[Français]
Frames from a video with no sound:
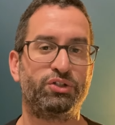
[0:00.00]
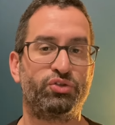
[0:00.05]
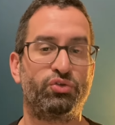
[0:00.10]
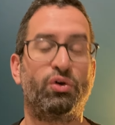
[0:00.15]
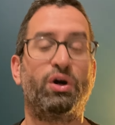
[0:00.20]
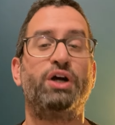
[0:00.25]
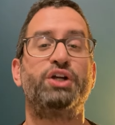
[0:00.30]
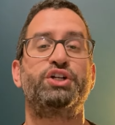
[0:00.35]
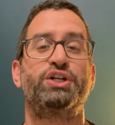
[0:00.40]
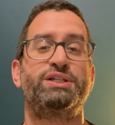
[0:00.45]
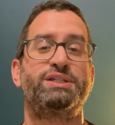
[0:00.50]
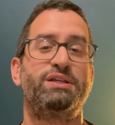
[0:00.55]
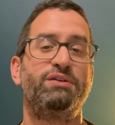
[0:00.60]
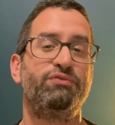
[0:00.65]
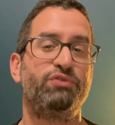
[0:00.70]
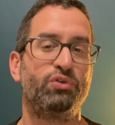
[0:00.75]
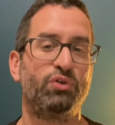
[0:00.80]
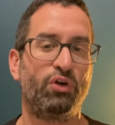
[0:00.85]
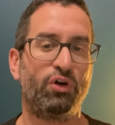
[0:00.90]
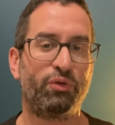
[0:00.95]
orages assez
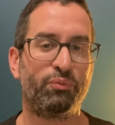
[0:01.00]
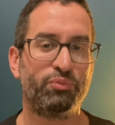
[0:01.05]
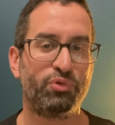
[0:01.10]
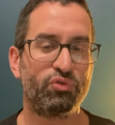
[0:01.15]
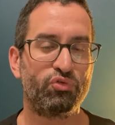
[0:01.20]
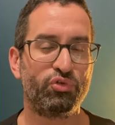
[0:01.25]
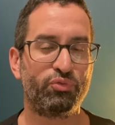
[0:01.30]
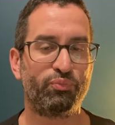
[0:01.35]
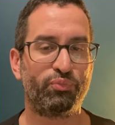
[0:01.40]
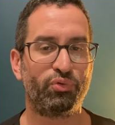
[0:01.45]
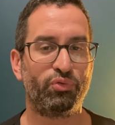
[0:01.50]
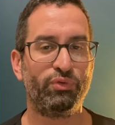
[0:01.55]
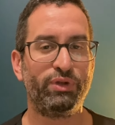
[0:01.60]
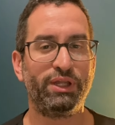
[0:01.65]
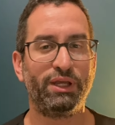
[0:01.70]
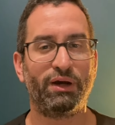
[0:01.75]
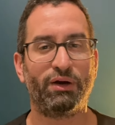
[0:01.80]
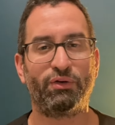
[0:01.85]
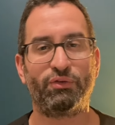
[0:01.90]
violents, beaucoup de pluie, hein.